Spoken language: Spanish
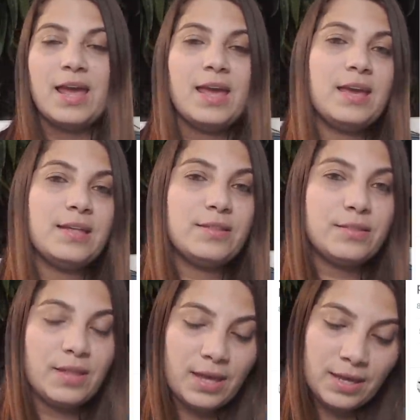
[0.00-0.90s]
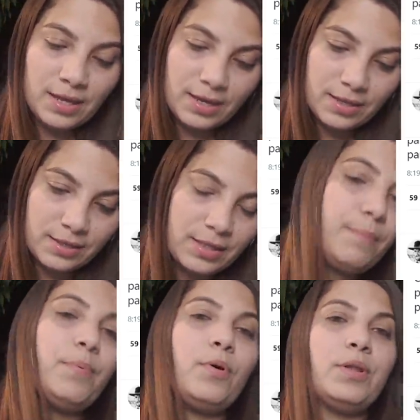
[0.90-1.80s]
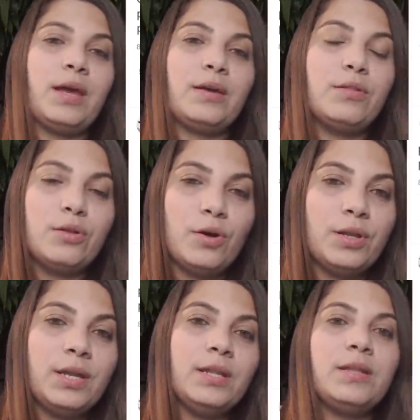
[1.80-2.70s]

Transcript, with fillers: este tipo de acciones